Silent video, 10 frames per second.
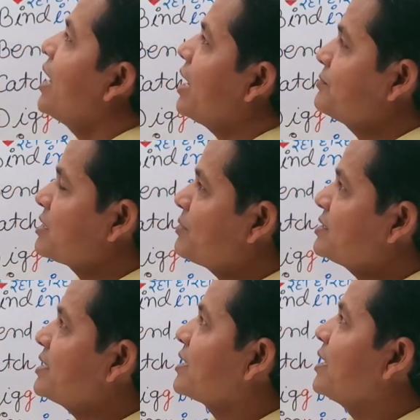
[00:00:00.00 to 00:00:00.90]
आप
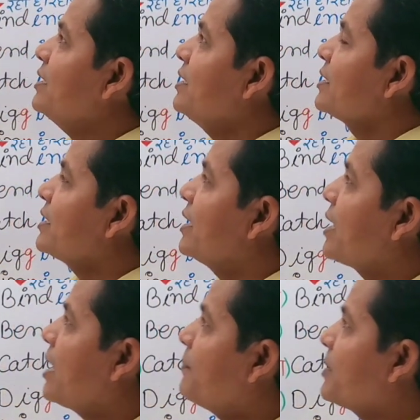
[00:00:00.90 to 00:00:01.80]
समझिएगा कि
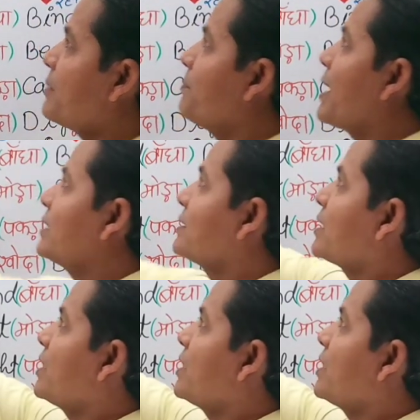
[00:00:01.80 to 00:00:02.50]
यहां पर हम बात कर